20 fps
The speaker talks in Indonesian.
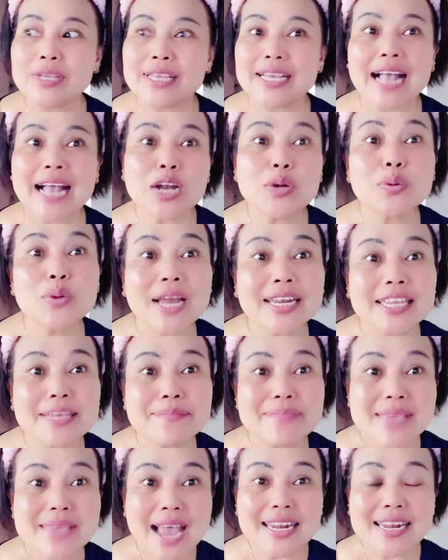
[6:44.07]
kandungan
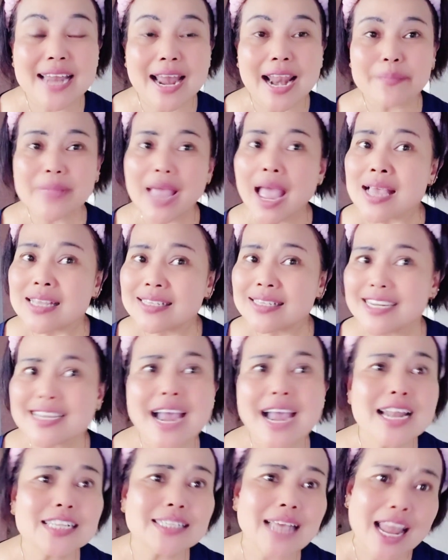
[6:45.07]
kimia di dalamnya. Jadi
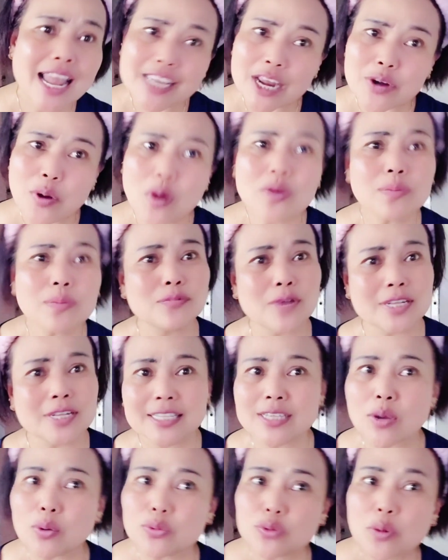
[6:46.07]
nggak ada salahnya dong buat
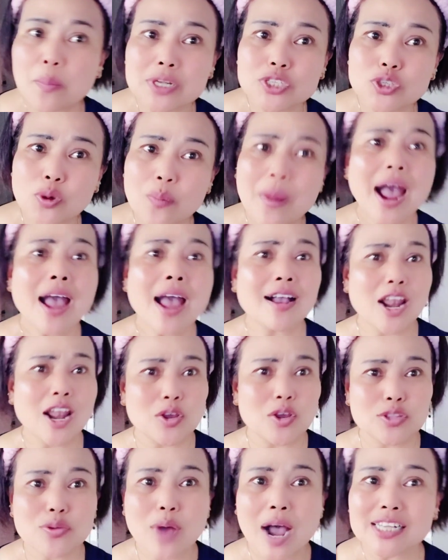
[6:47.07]
kita untuk mencoba
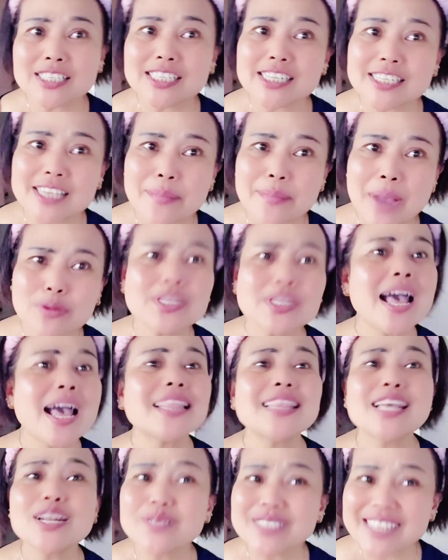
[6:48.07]
kalau itu hasilnya bagus
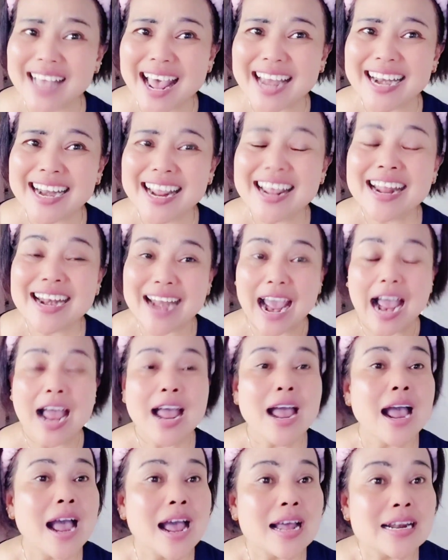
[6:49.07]
teruskan. Nah
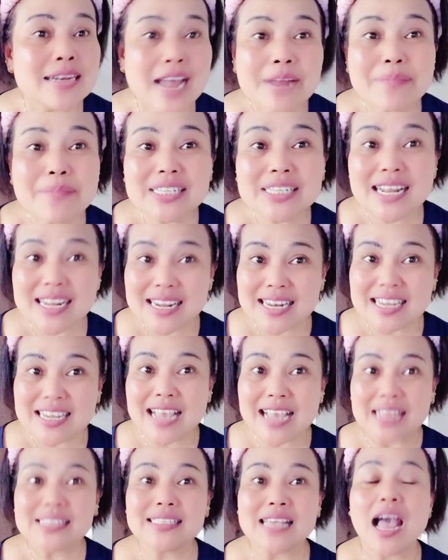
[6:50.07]
dan masker ini
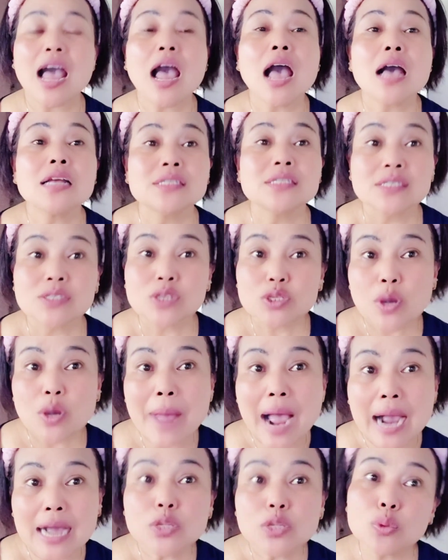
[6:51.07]
guys ya cocok
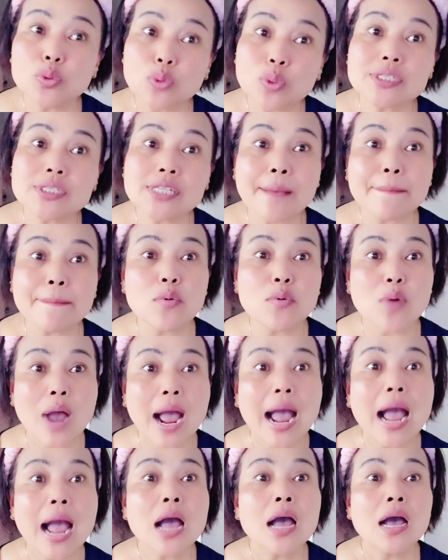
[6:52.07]
banget untuk
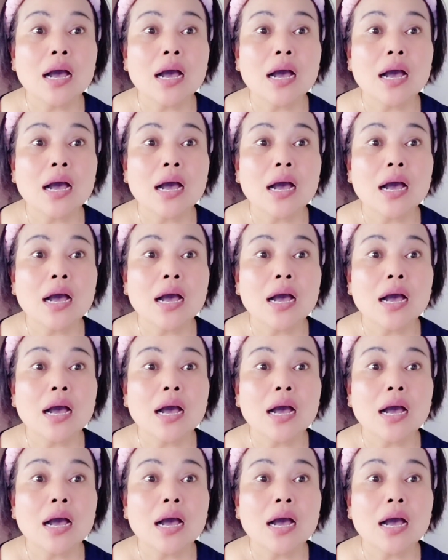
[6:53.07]
semua